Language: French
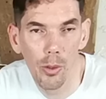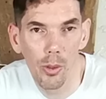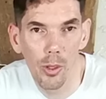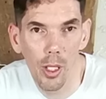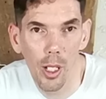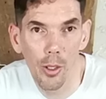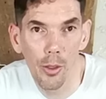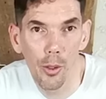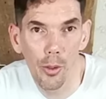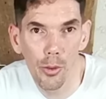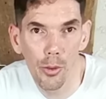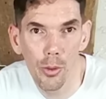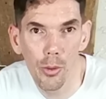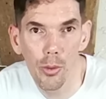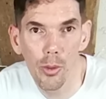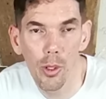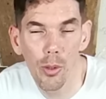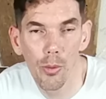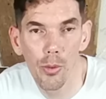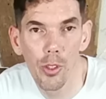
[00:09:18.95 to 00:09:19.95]
Donc
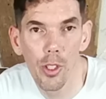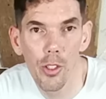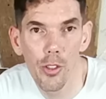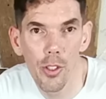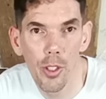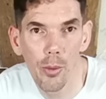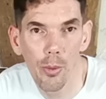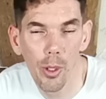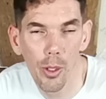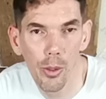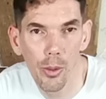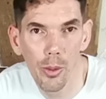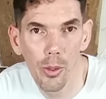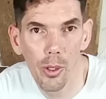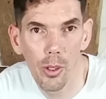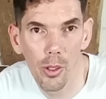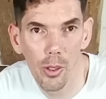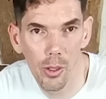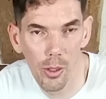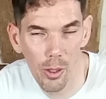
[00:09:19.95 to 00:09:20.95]
attention quand vous achetez une
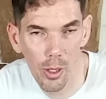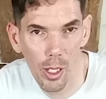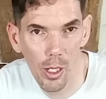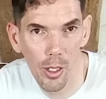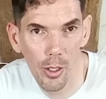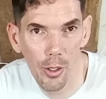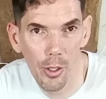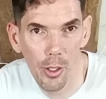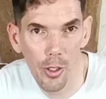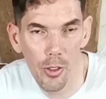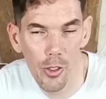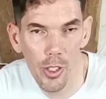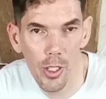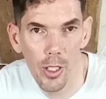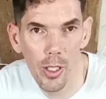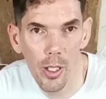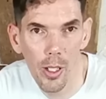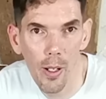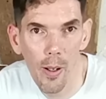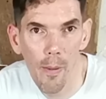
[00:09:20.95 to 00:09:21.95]
voiture euh, à
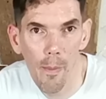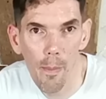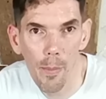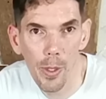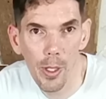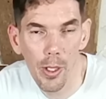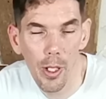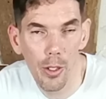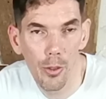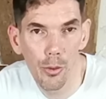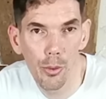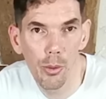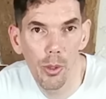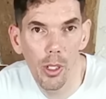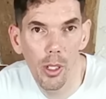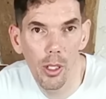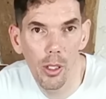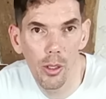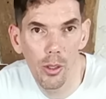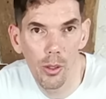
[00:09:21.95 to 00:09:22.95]
l'étranger, qu'elle
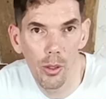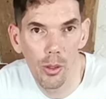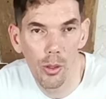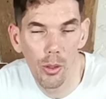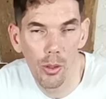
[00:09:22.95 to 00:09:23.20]
soit